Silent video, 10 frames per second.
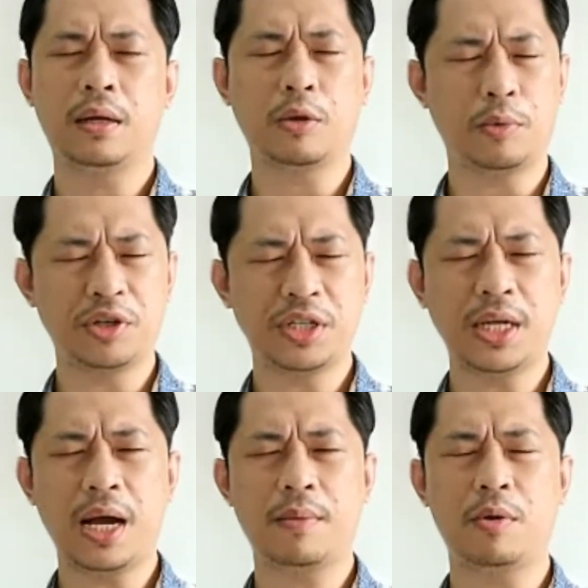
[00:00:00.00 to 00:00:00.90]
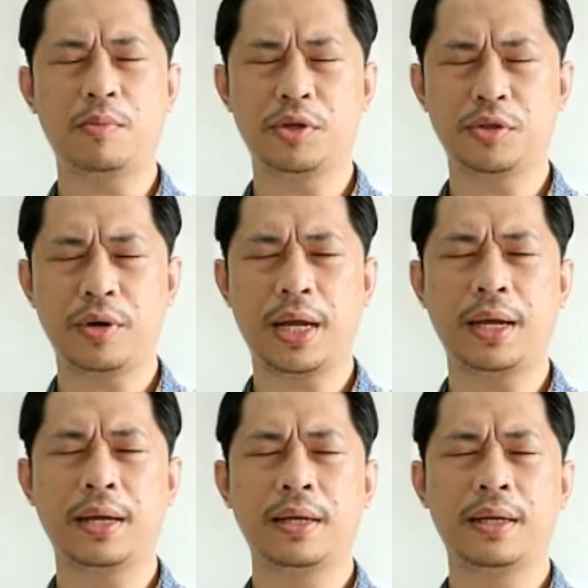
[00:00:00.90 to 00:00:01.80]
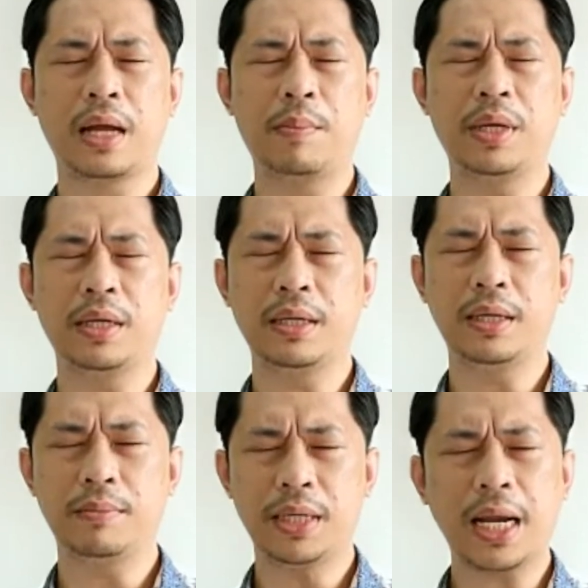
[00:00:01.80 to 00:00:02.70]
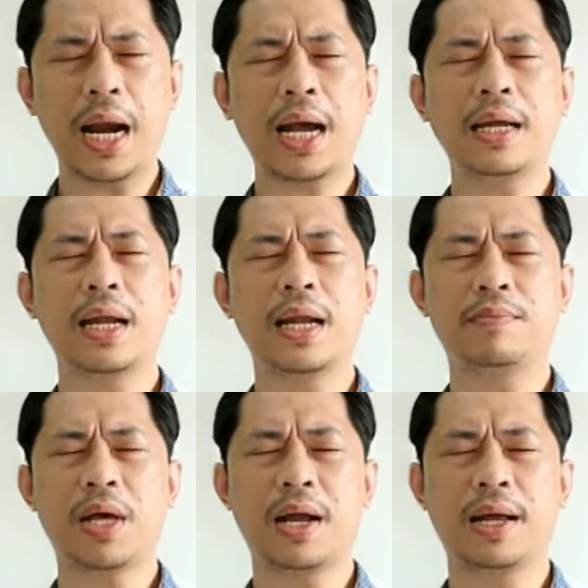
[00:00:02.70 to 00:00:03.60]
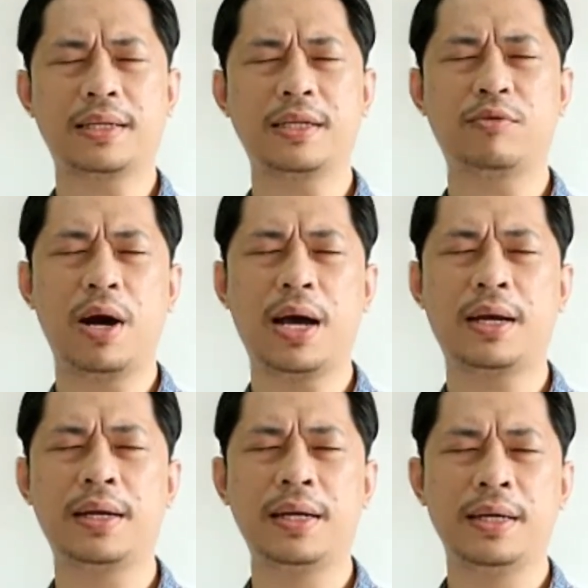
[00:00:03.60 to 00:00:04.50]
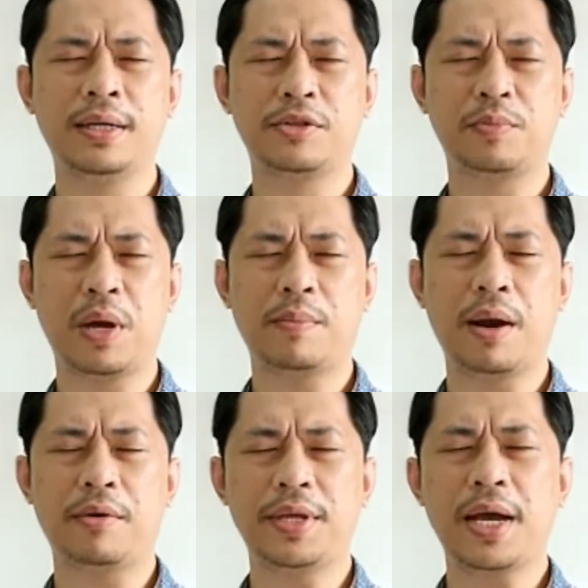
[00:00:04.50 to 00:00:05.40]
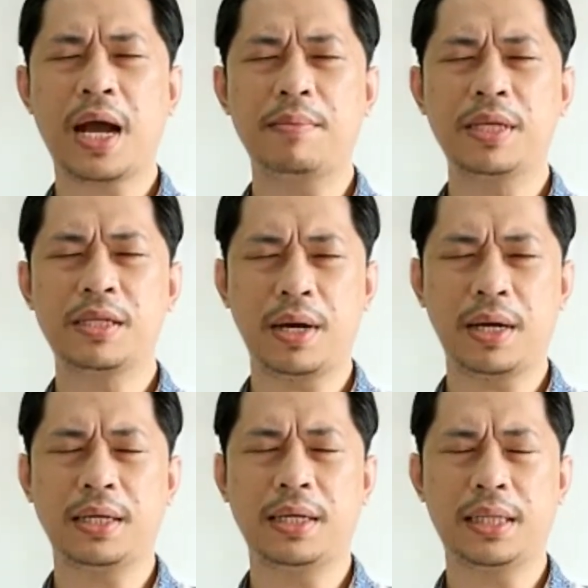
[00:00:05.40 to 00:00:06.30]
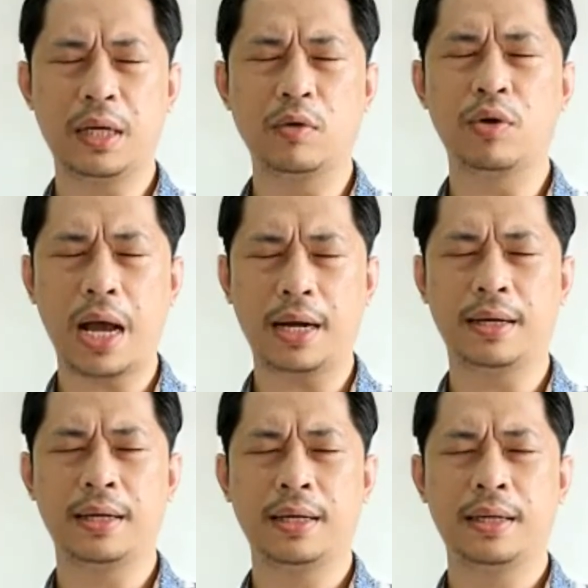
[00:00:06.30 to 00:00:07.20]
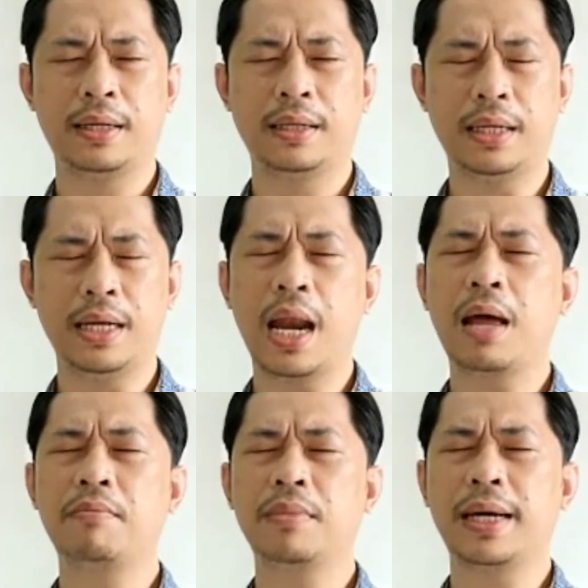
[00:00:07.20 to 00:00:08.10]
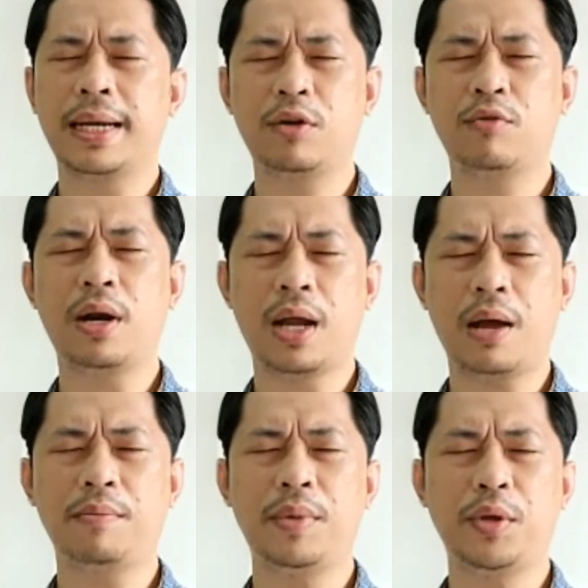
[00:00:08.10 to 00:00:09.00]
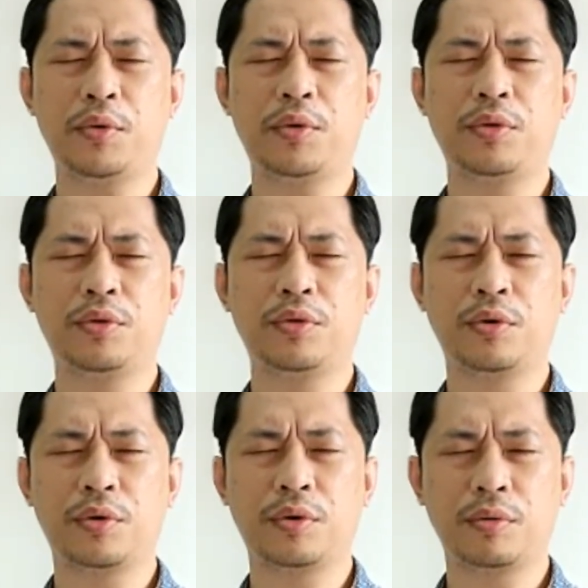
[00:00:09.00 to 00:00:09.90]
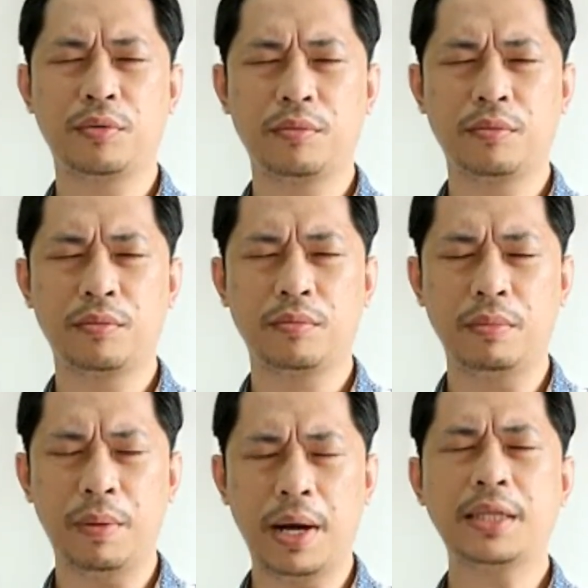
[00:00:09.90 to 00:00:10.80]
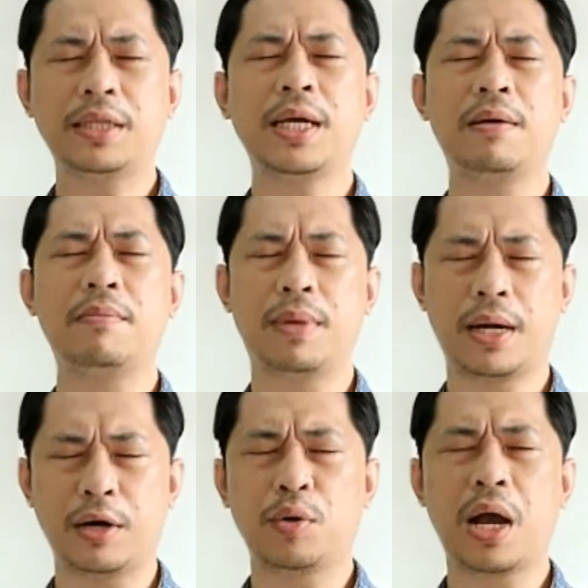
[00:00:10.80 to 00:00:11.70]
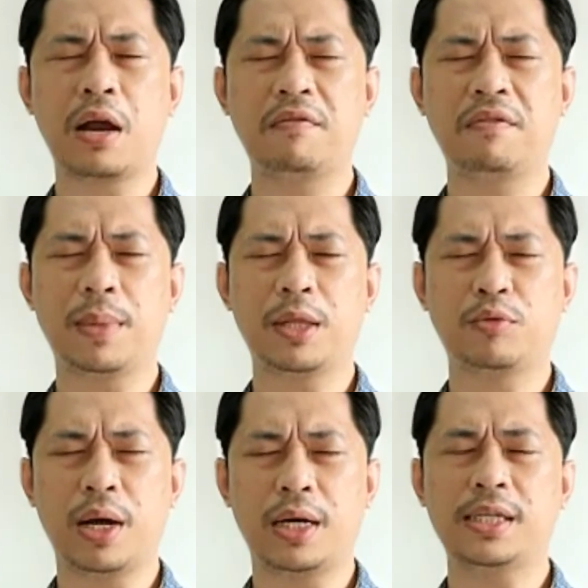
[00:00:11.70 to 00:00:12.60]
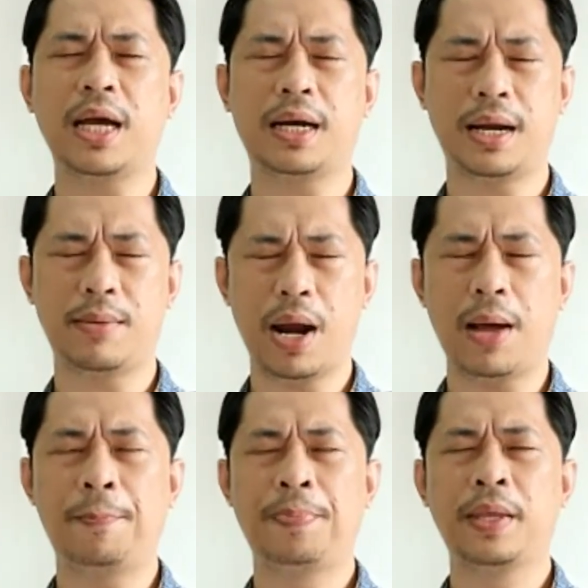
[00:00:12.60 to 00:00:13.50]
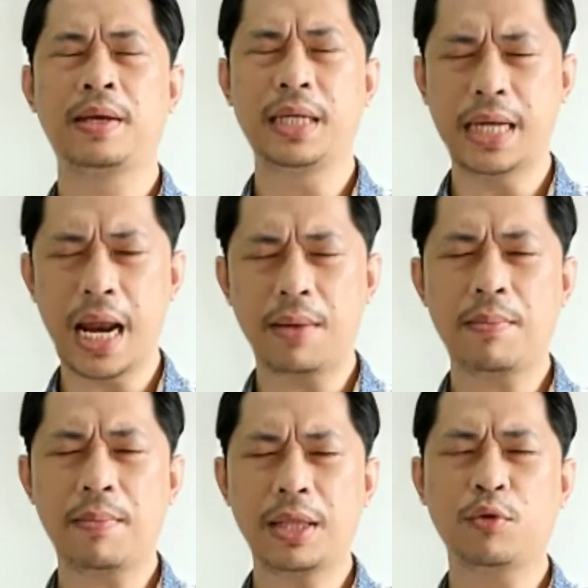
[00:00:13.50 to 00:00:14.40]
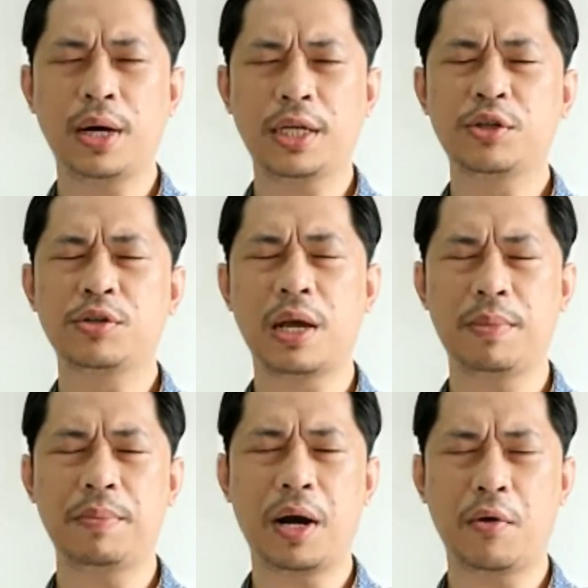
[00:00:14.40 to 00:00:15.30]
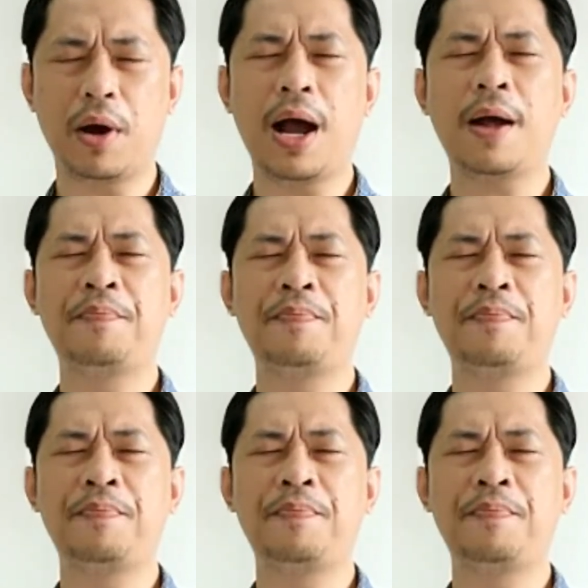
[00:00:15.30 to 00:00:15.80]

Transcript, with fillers: ataupun siang maupun sore. Kami menyerahkan ke dalam tangan kasih Tuhan supaya melalui kami semakin diteguhkan di dalam kerinduan kami untuk membaca, merenungkan firman Tuhan di siang dan malam. Di dalam nama Tuhan Yesus kami berdoa.